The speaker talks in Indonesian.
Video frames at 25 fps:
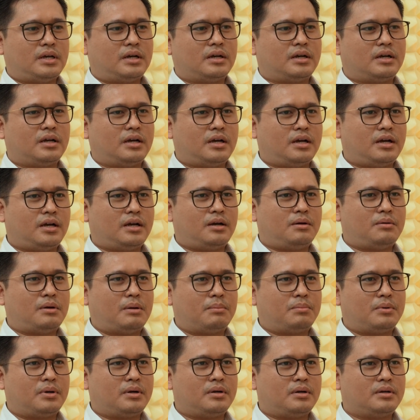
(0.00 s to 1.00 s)
agak
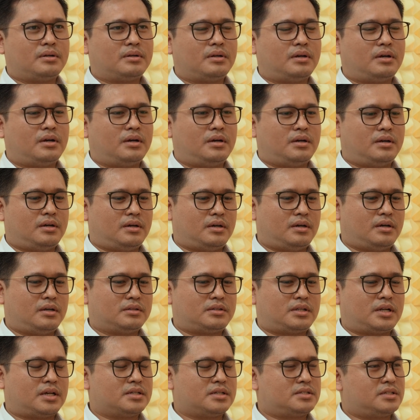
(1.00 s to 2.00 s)
apa eh,
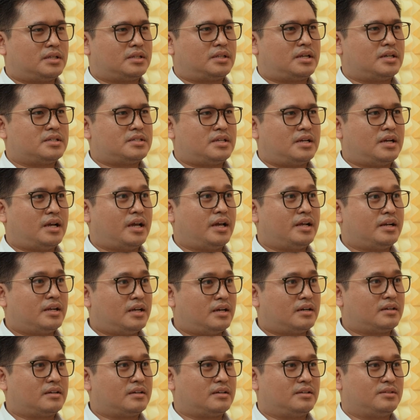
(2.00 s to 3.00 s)
terasa-terasa nggak
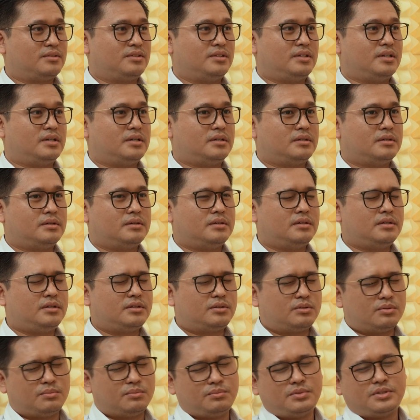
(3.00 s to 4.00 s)
enak gitu ya
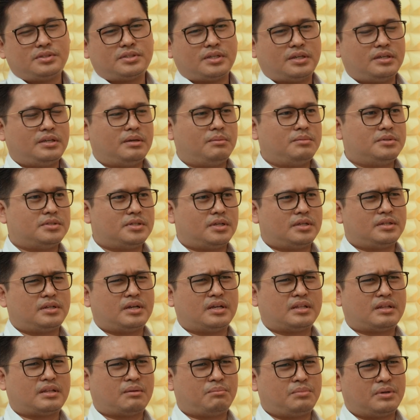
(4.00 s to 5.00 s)
itu bisa iya bisa
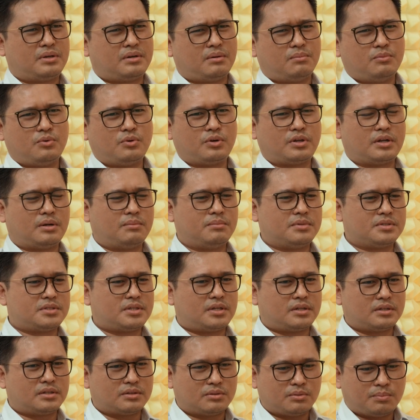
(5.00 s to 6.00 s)
enggak tapi kemungkinan
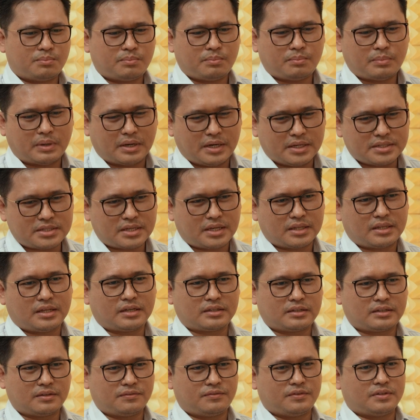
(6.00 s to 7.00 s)
besar itu pada saat
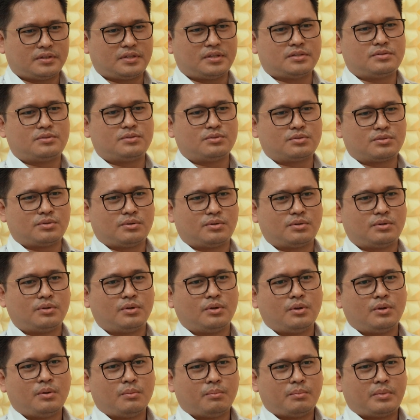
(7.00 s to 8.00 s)
aktivitas justru
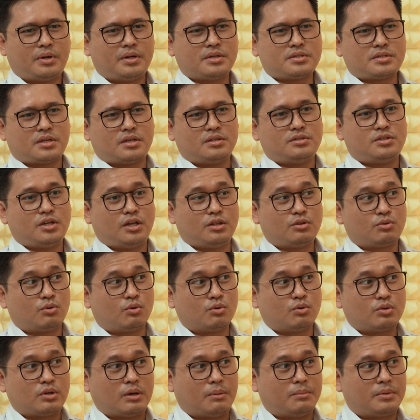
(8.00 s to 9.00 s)
pada saat
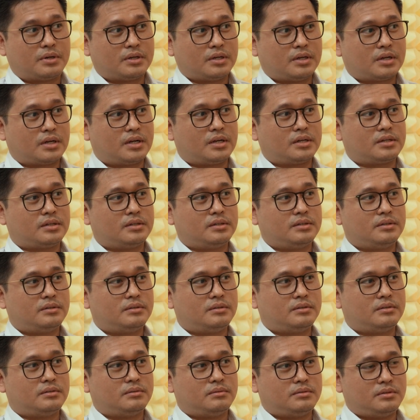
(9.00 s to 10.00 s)
jantungnya bergerak
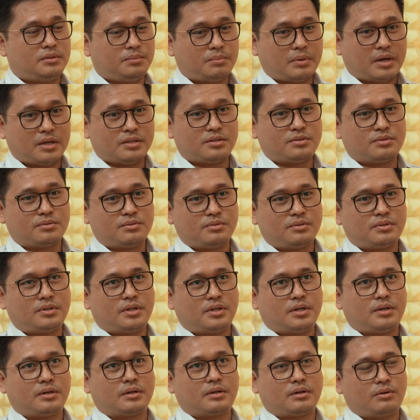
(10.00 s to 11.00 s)
dipacu
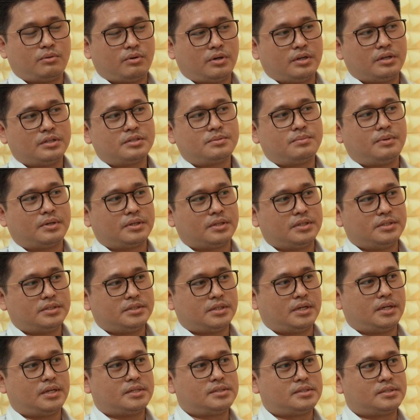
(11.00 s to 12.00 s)
nah keluhannya semakin
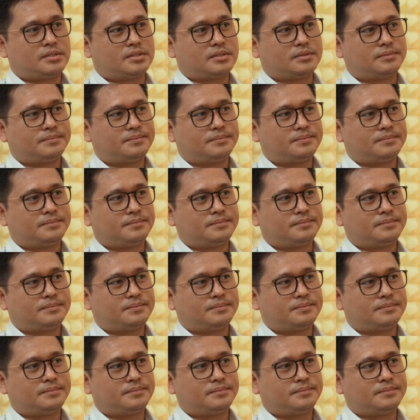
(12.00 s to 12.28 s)
jelas